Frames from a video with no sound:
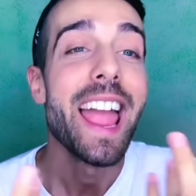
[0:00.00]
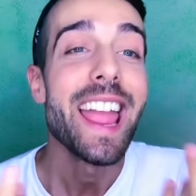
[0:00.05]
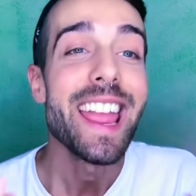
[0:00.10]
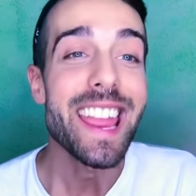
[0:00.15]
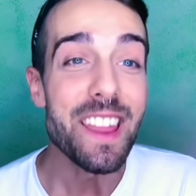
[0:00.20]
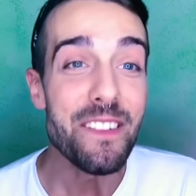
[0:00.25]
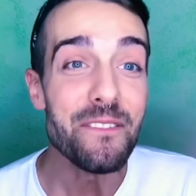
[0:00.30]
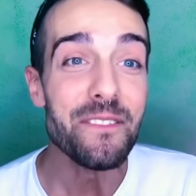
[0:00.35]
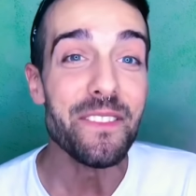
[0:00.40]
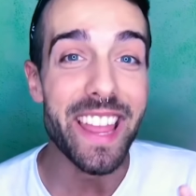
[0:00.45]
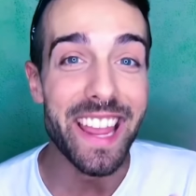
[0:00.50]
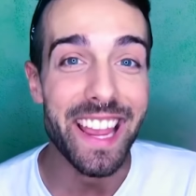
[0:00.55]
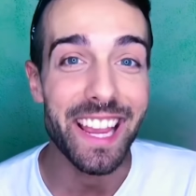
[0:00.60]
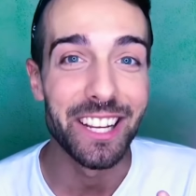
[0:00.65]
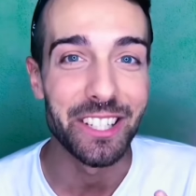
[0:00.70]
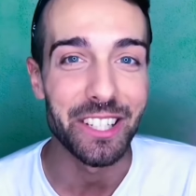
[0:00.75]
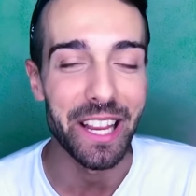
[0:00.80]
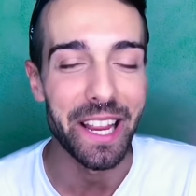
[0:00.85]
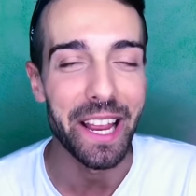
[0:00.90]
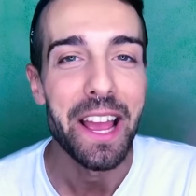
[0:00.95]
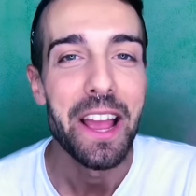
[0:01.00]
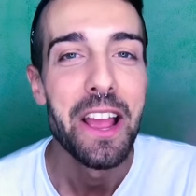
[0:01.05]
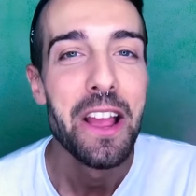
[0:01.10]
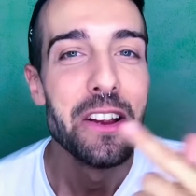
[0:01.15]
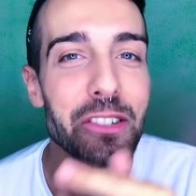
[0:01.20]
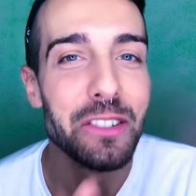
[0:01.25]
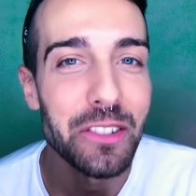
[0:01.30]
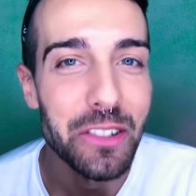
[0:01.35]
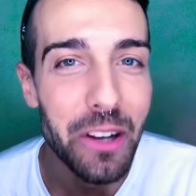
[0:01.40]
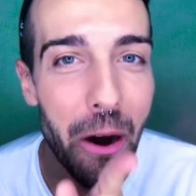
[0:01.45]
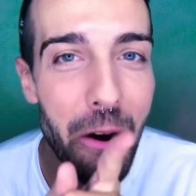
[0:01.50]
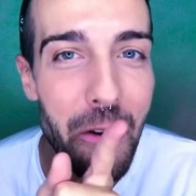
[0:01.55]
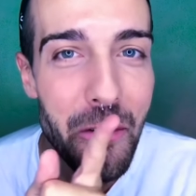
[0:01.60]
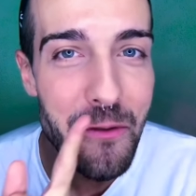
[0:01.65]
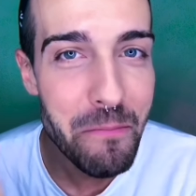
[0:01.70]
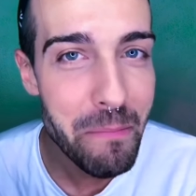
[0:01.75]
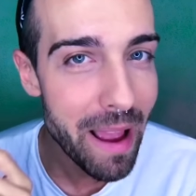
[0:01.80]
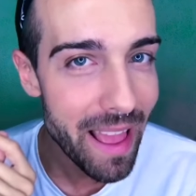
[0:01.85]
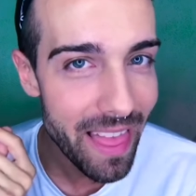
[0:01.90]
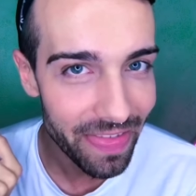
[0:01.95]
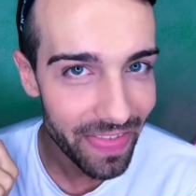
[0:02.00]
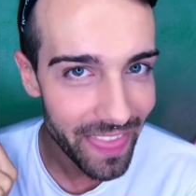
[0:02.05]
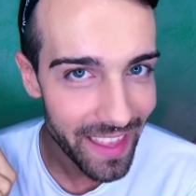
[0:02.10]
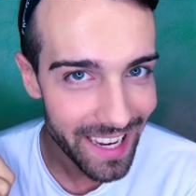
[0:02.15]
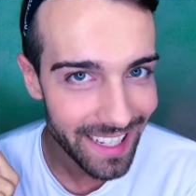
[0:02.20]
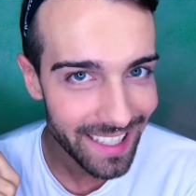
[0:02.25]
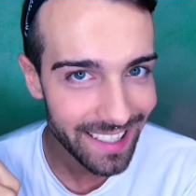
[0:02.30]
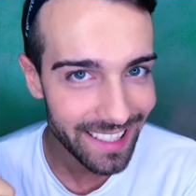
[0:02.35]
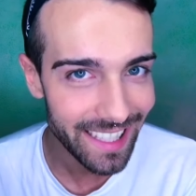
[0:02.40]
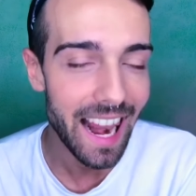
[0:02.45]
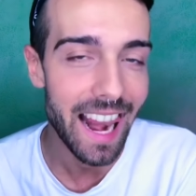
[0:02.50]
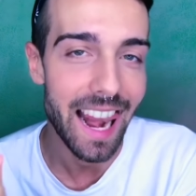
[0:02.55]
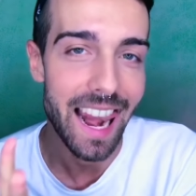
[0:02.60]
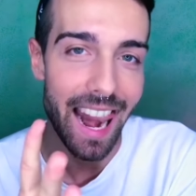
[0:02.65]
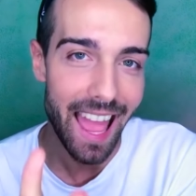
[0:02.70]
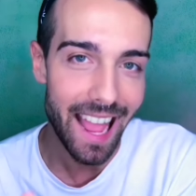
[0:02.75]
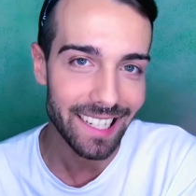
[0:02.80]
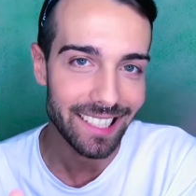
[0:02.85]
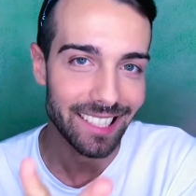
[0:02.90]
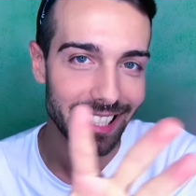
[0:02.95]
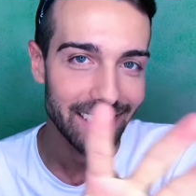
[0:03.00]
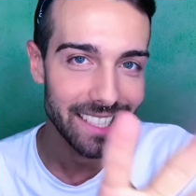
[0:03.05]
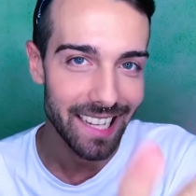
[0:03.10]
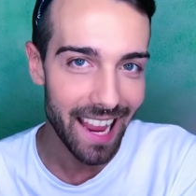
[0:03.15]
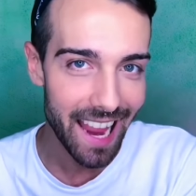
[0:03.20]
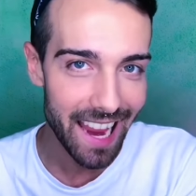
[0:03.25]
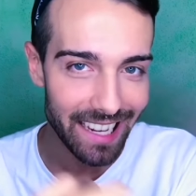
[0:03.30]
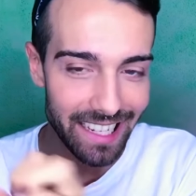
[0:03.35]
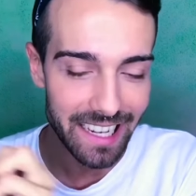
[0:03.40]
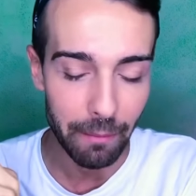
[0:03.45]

Invece, Shawn Mendes, l'ex di Hailey,